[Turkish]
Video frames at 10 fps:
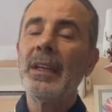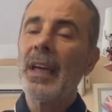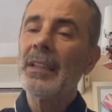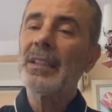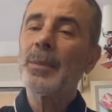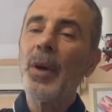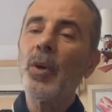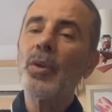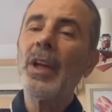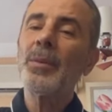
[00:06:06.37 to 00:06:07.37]
Yani
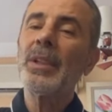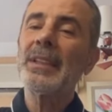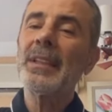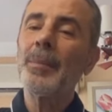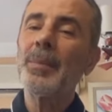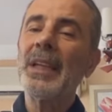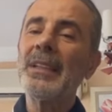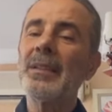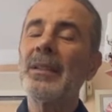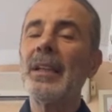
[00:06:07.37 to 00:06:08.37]
İspanyollar bu mesela
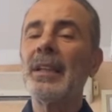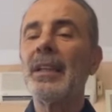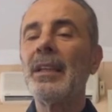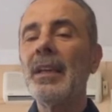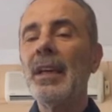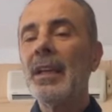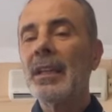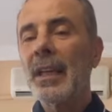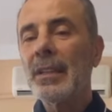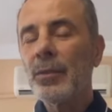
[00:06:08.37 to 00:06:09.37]
presle ilgili
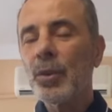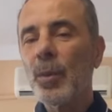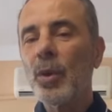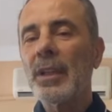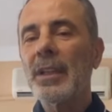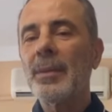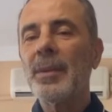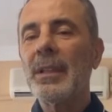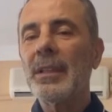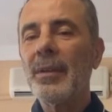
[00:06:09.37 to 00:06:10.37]
kendi futbol
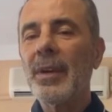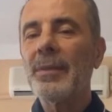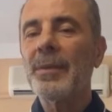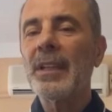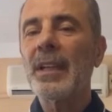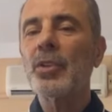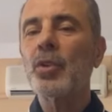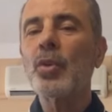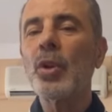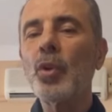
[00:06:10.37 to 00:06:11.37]
akademilerinde veya
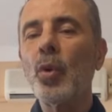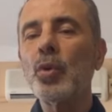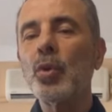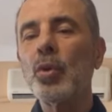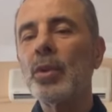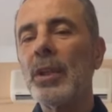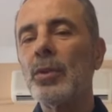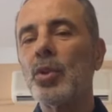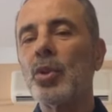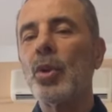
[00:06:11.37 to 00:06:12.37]
federasyonda yolculuk diye
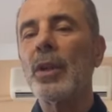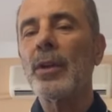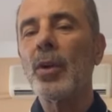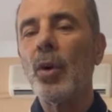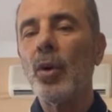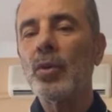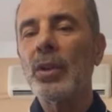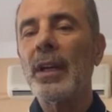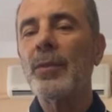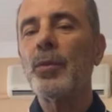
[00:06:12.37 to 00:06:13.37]
düşünüyorlar. Ön
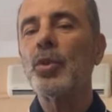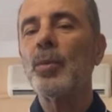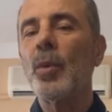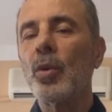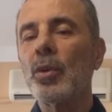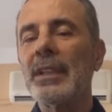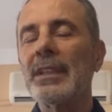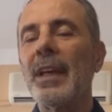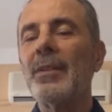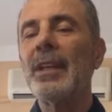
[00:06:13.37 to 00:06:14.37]
taraf hücum, orta
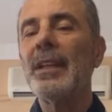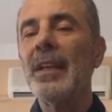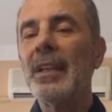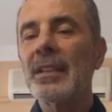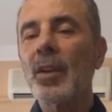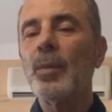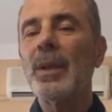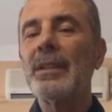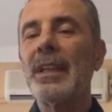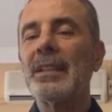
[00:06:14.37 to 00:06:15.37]
saha ve
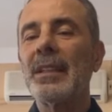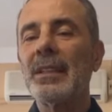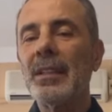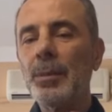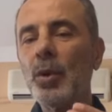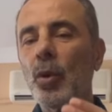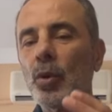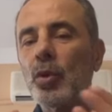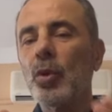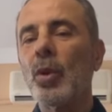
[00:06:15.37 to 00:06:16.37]
savunmanın desteklediği bir
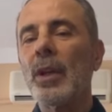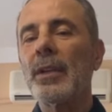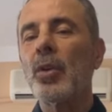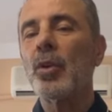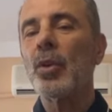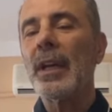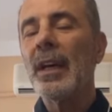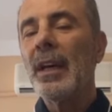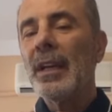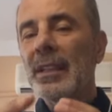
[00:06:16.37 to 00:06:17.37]
yolculuk olarak görüyorlar.
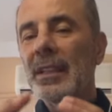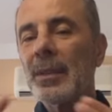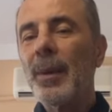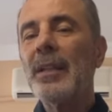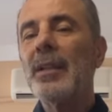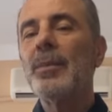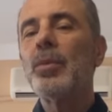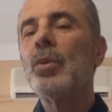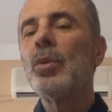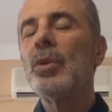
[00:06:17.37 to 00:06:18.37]
İsmail
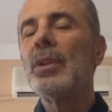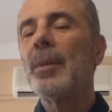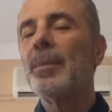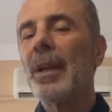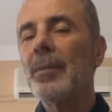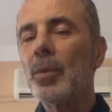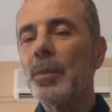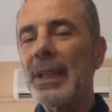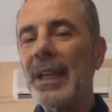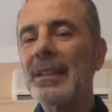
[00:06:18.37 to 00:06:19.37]
de bu yapılan bu
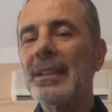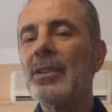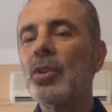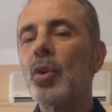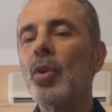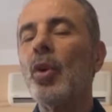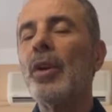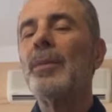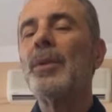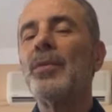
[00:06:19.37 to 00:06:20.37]
preste çok
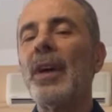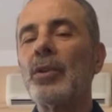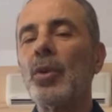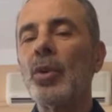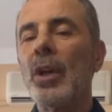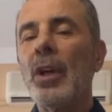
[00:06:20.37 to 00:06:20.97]
önemli bir faktör.